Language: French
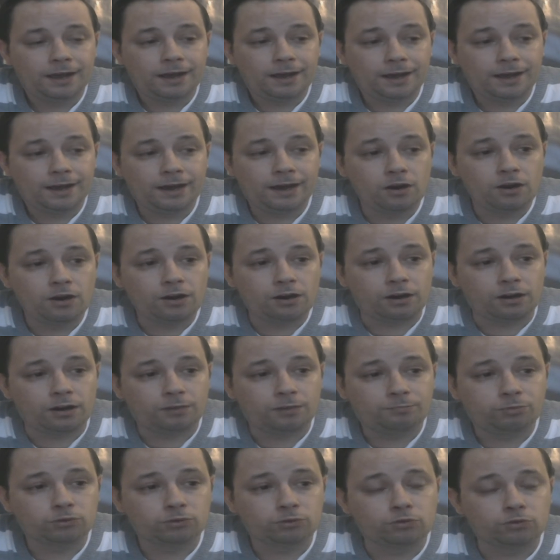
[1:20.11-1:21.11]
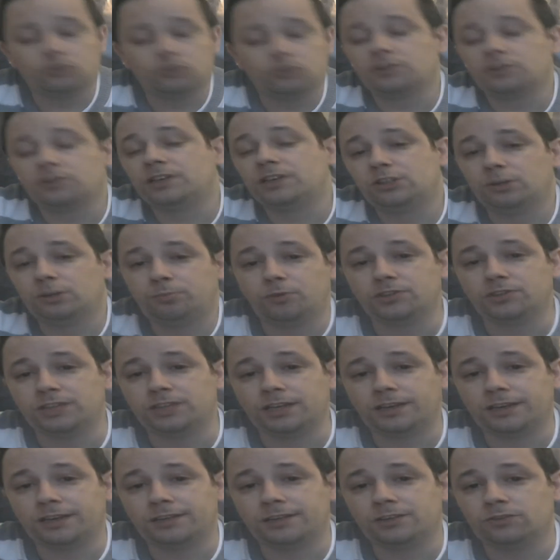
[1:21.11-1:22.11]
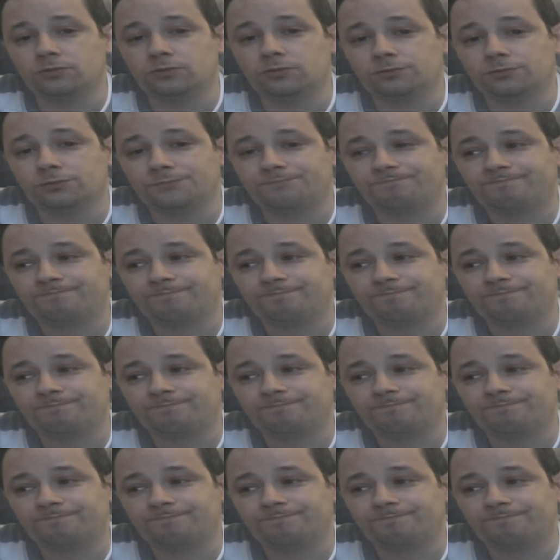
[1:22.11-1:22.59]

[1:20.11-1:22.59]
Alors, pour tous ceux qui se posent la question,